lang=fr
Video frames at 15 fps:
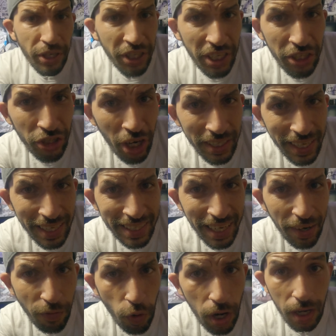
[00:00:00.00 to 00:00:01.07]
Petite chose à
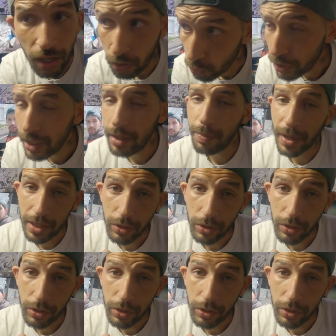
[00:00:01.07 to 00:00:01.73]
savoir, oui,